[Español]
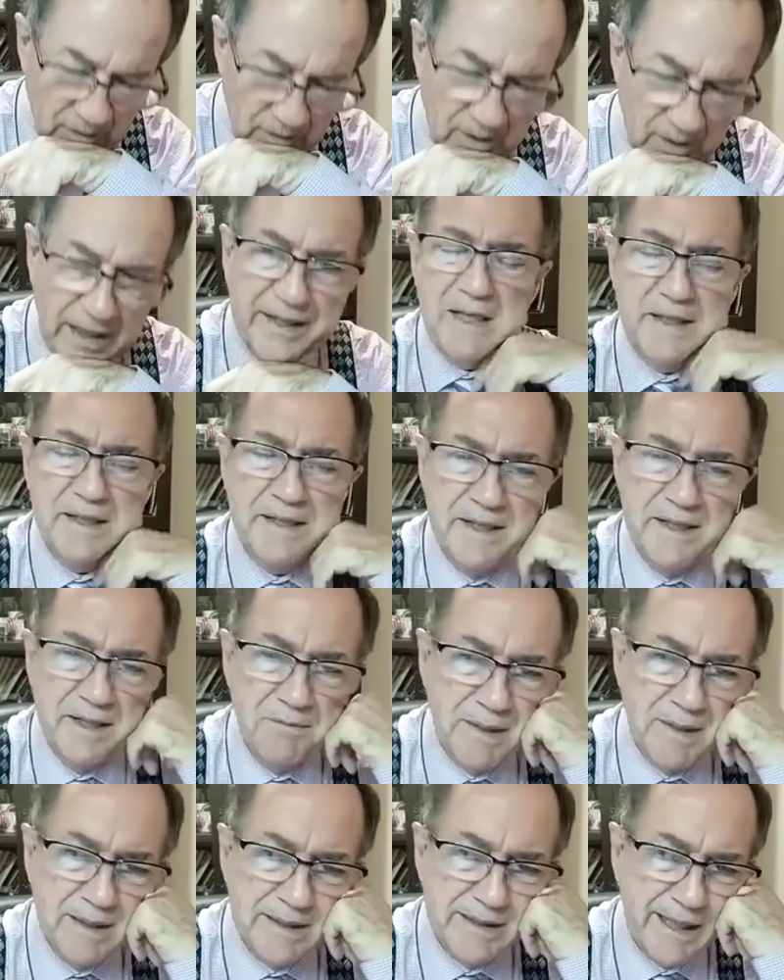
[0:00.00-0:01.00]
más le quieren
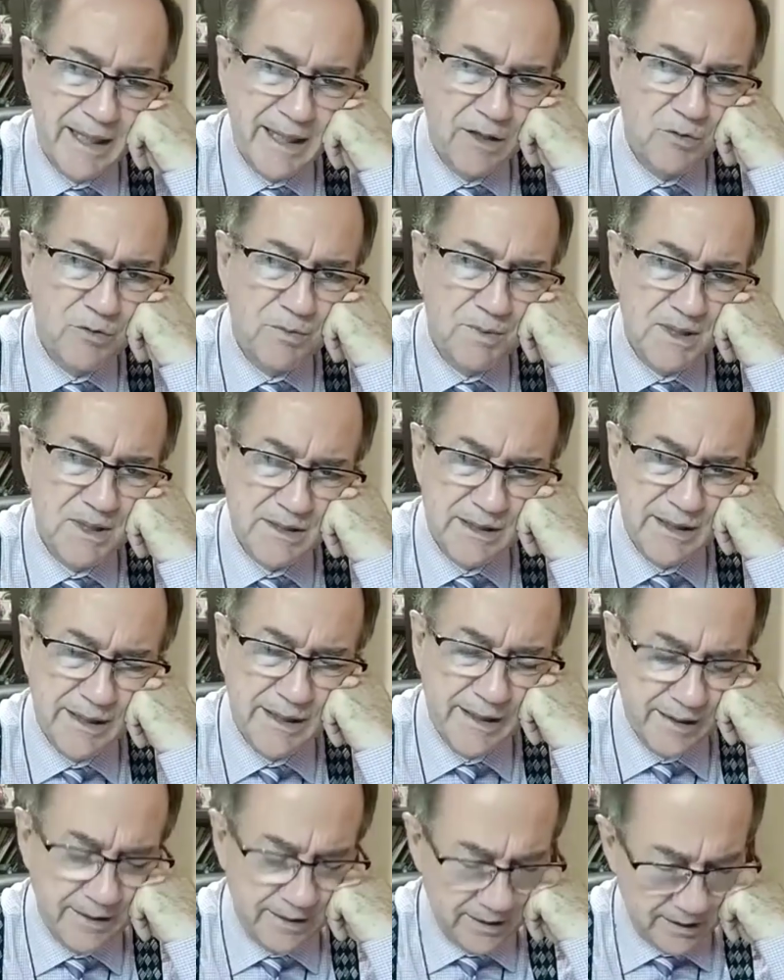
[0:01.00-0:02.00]
mandar algún
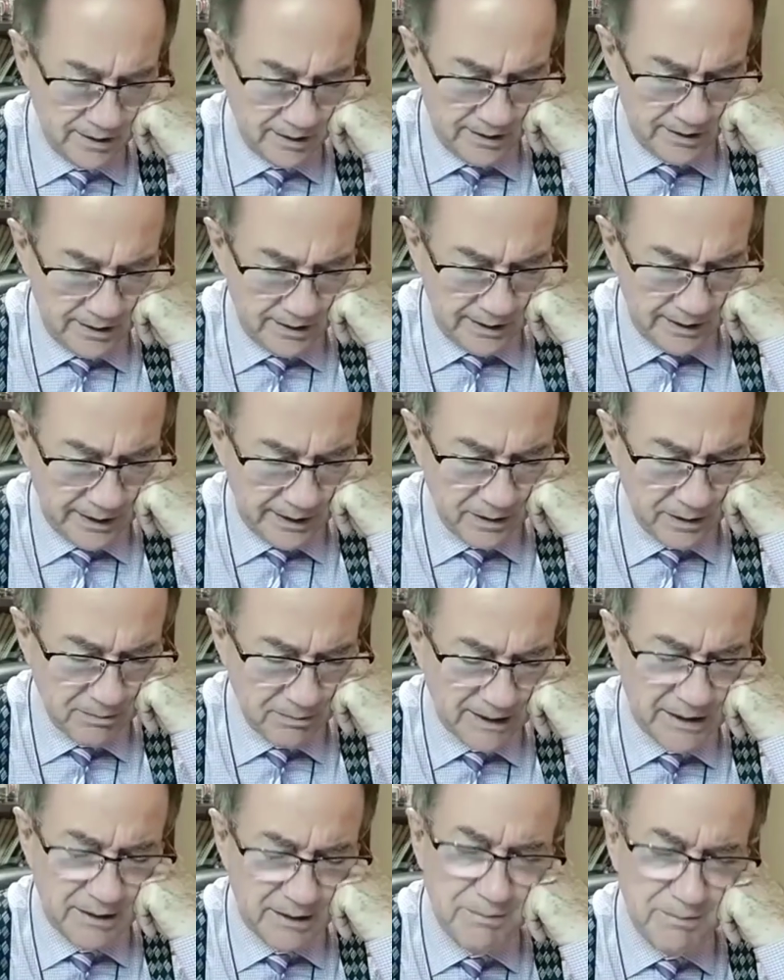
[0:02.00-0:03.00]
mensaje,
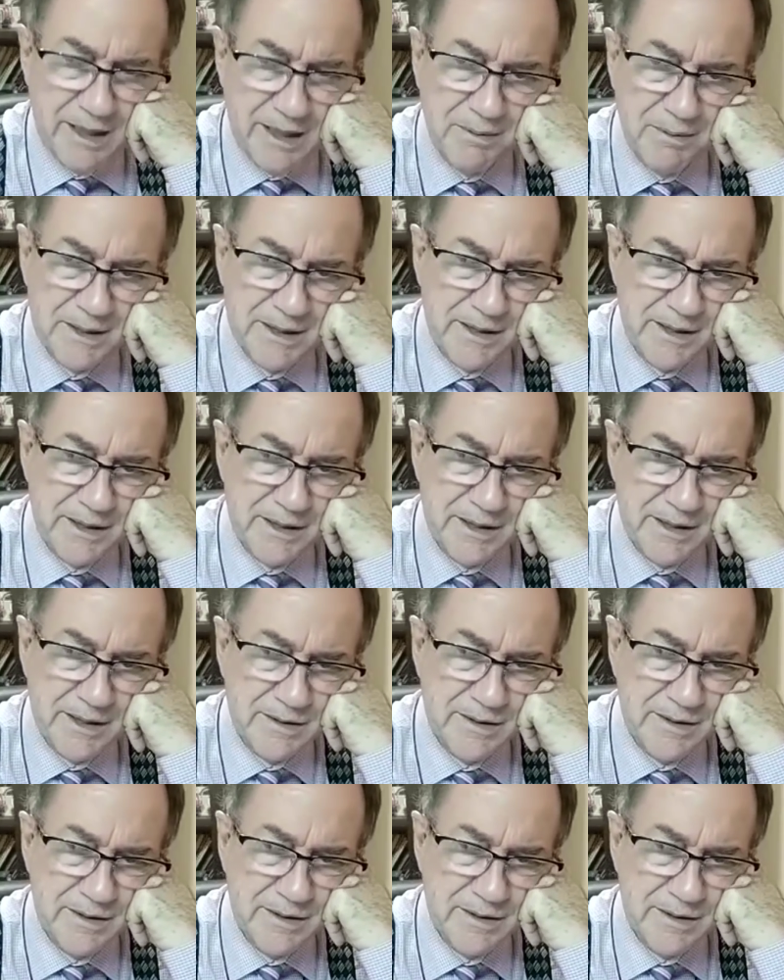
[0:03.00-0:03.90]
además de María Patricia?